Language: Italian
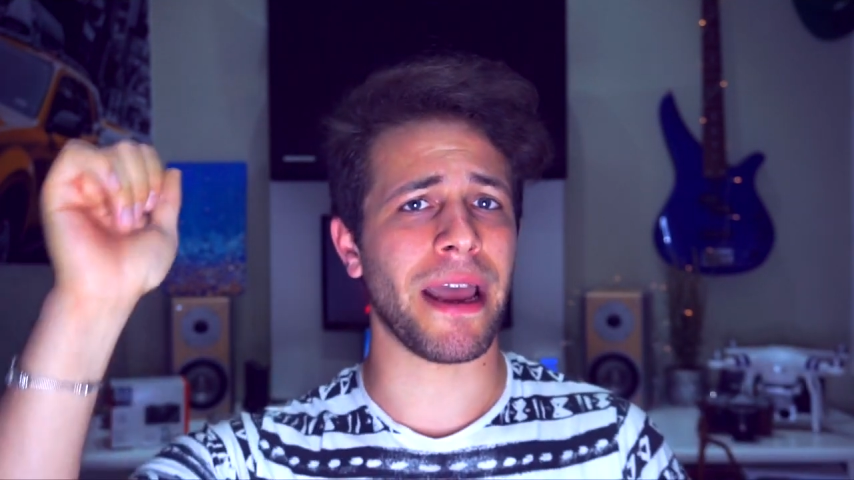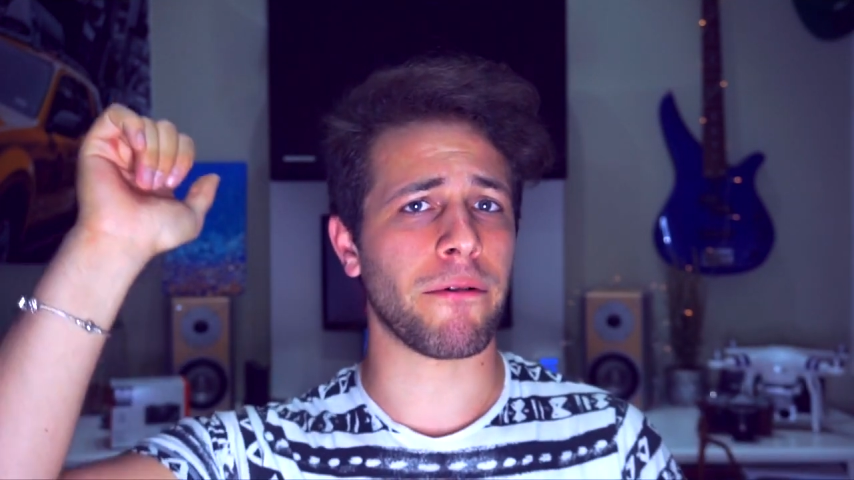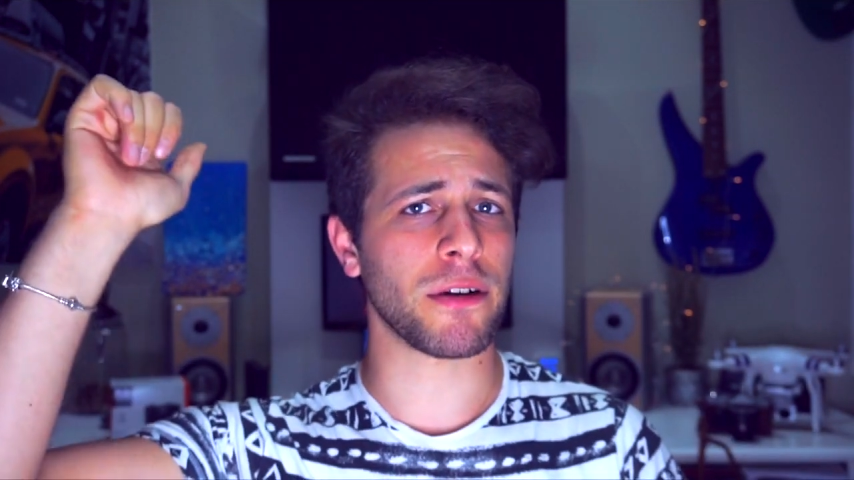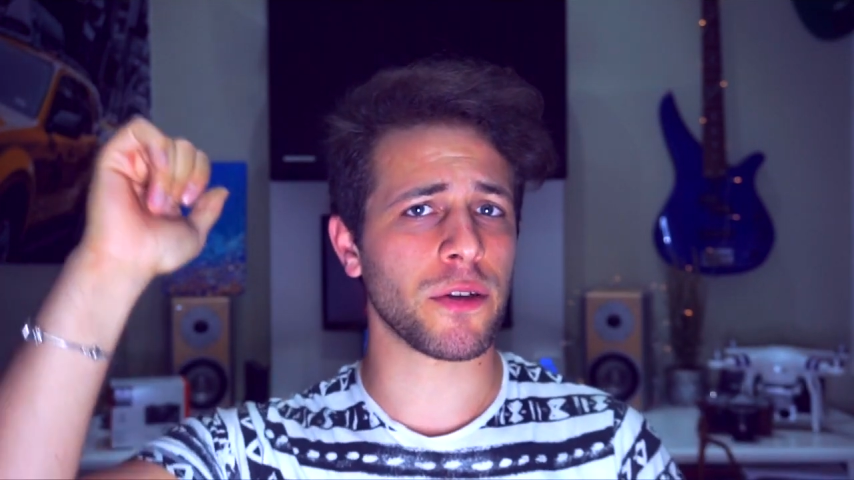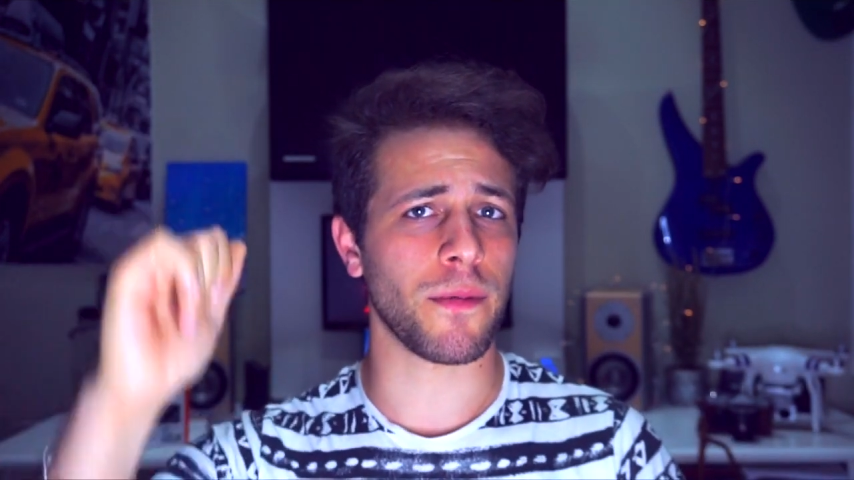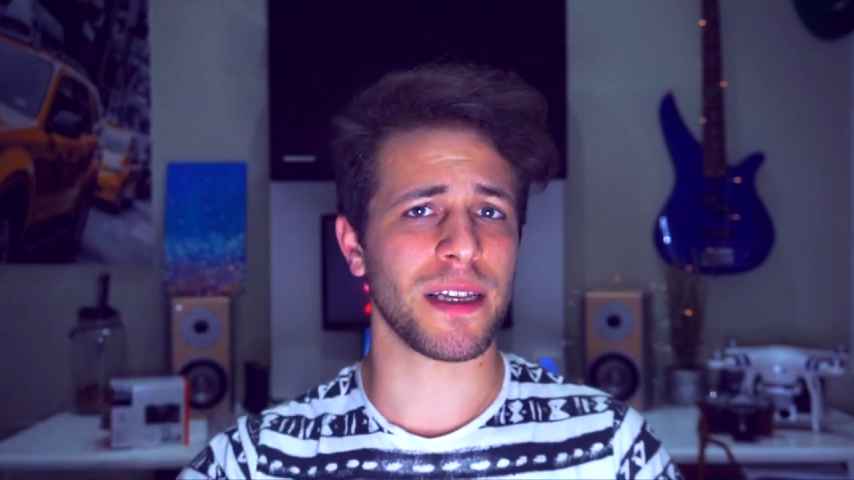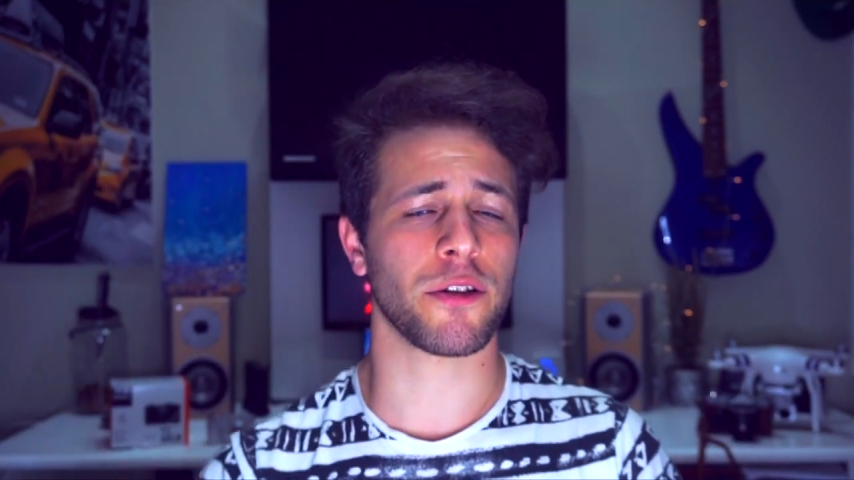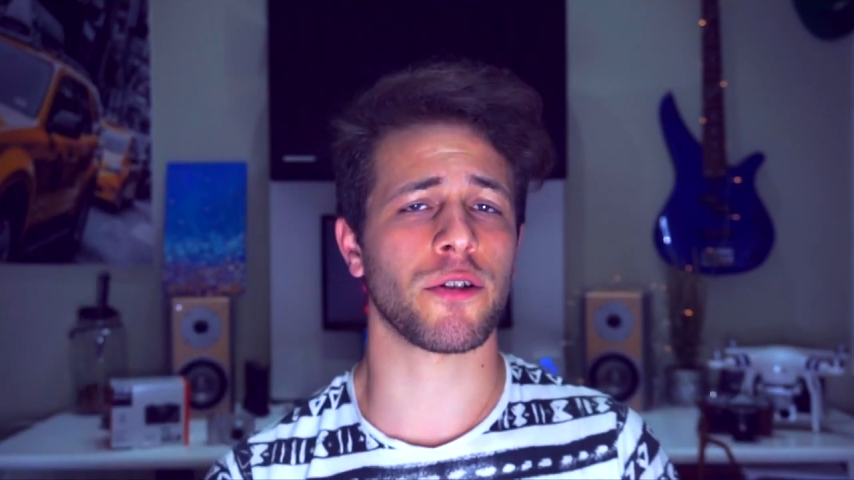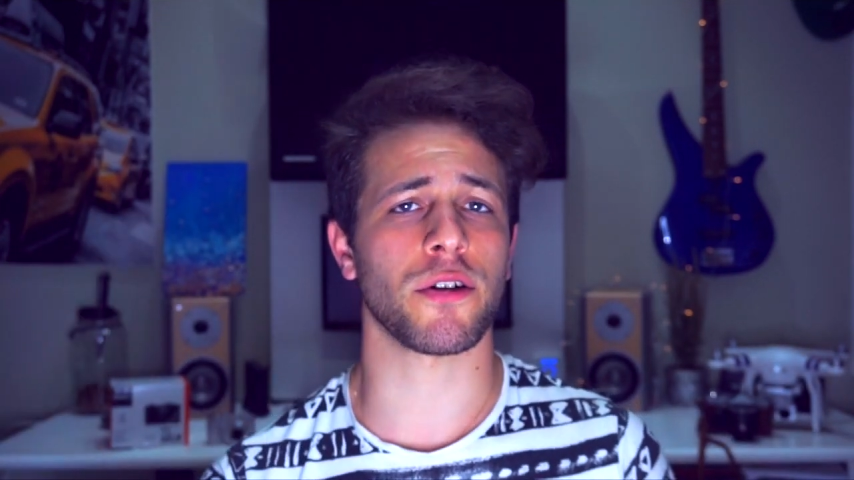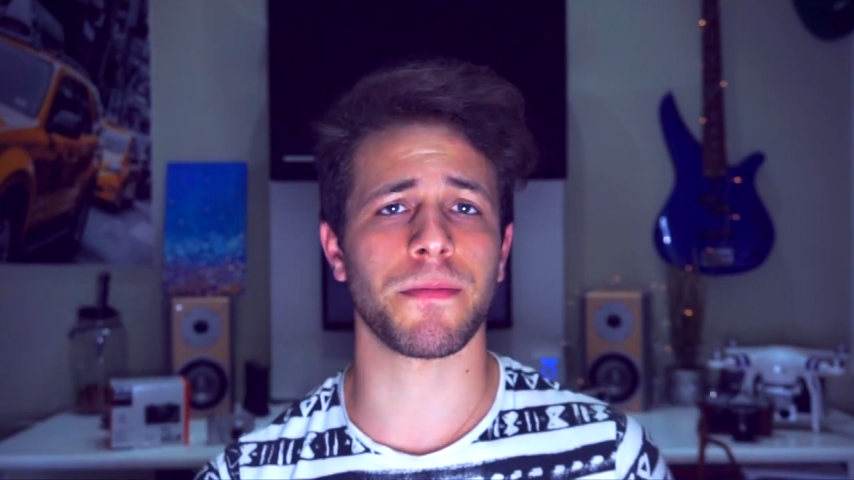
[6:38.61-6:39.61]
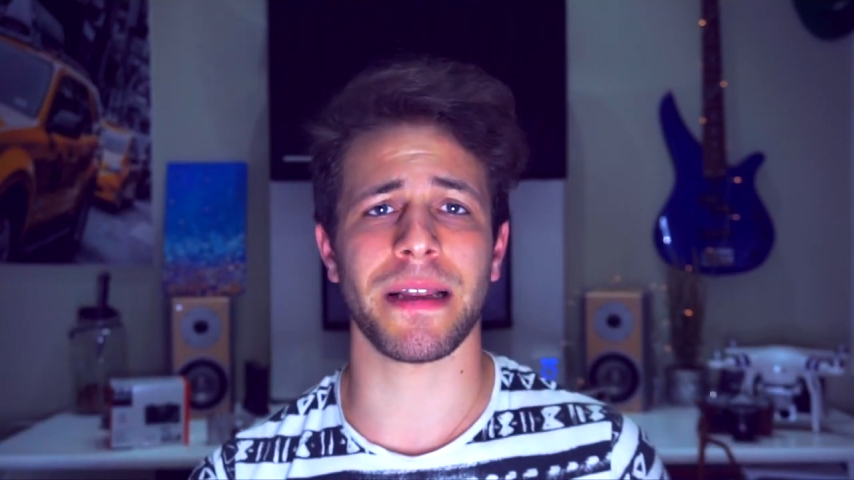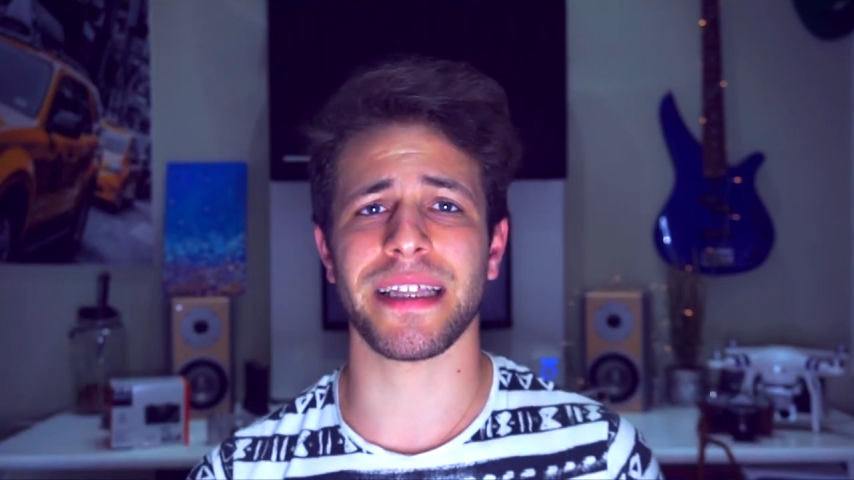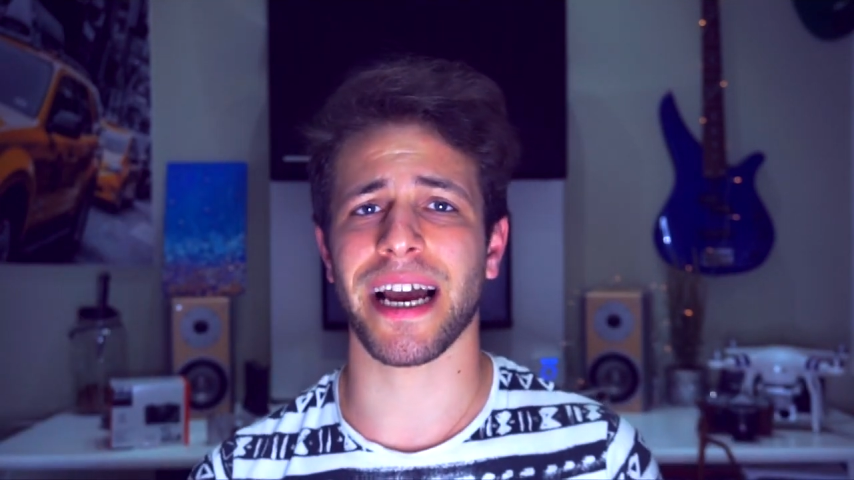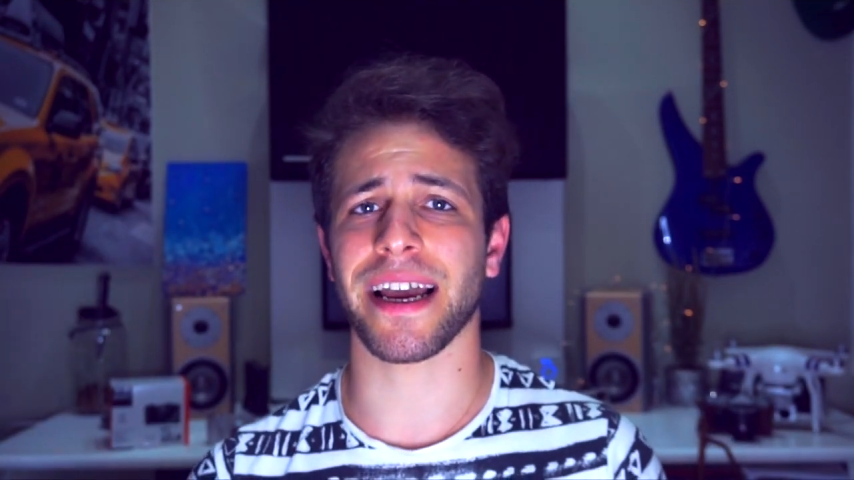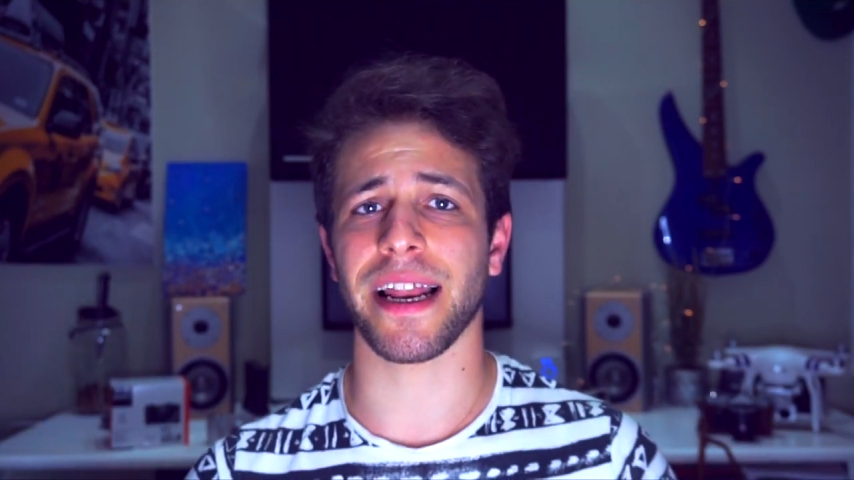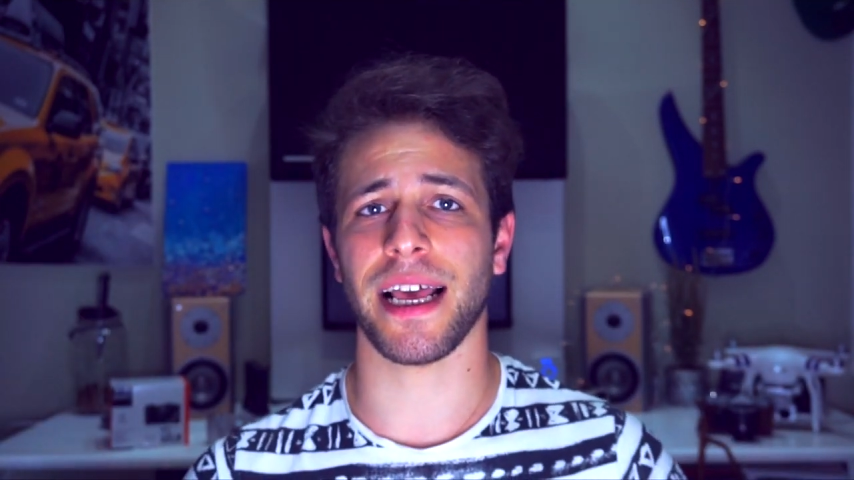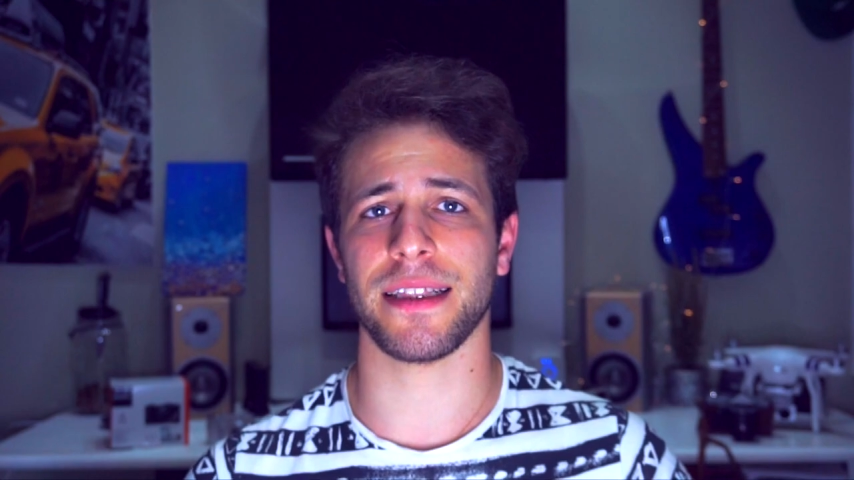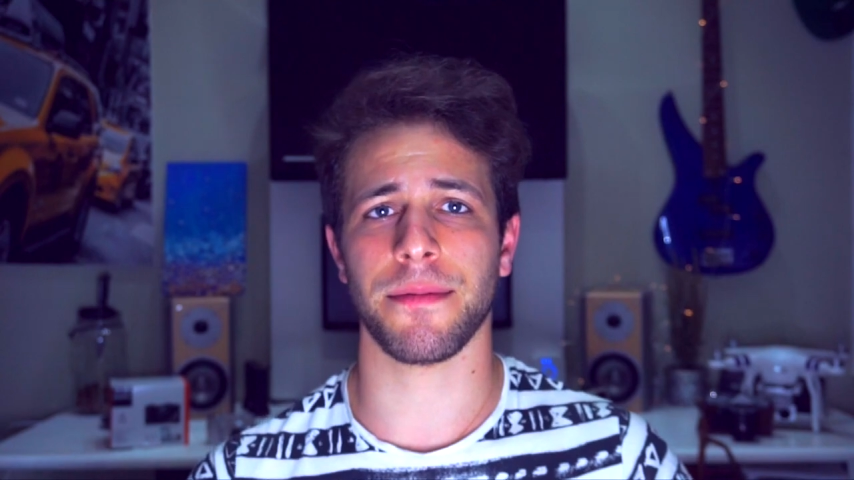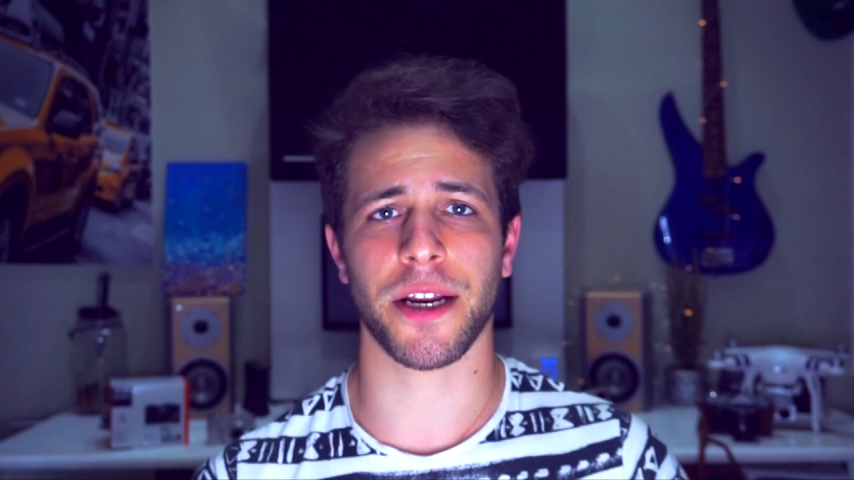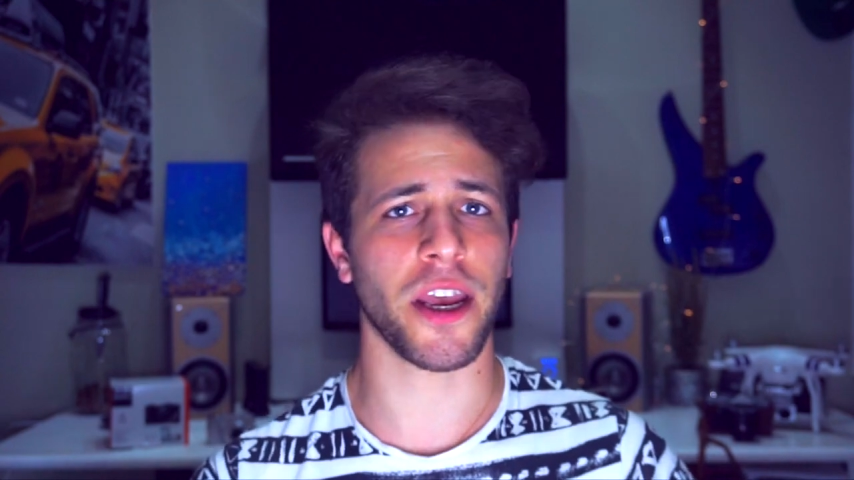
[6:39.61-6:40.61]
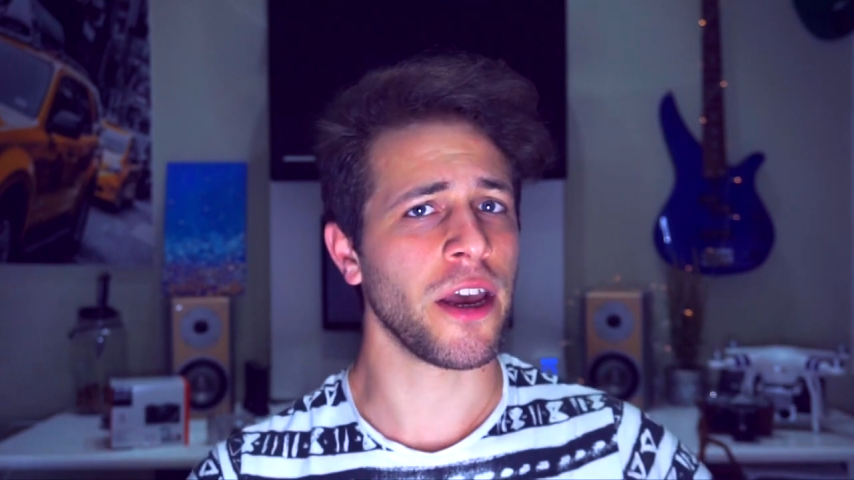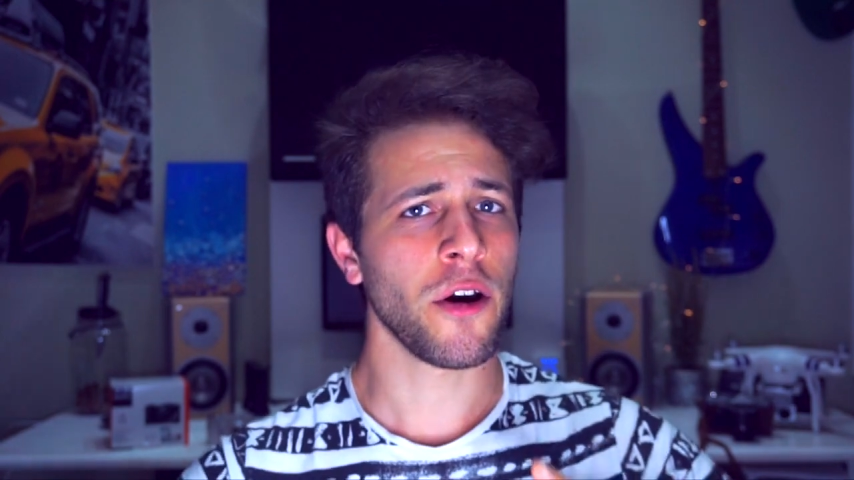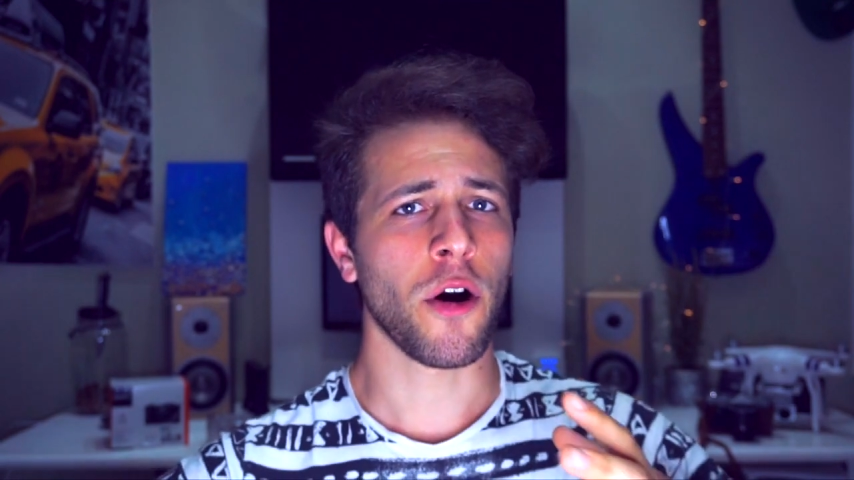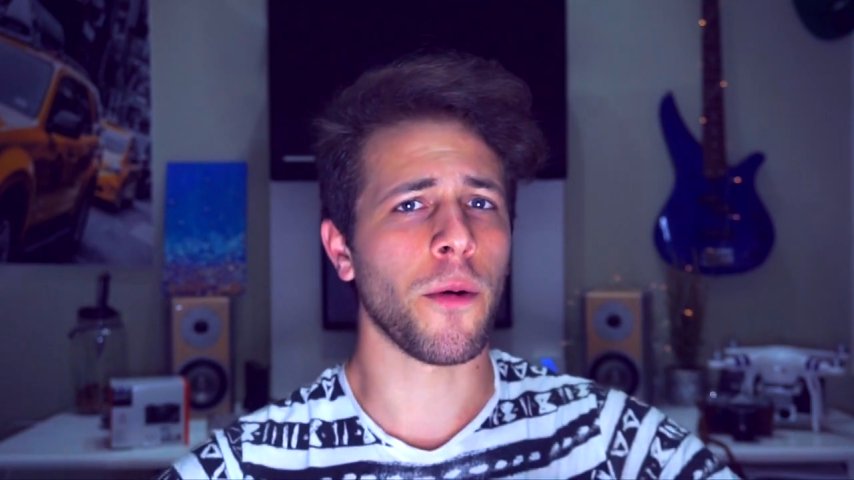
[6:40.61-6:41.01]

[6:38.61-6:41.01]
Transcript: Beh, in questo momento sono spenti anche i LED perché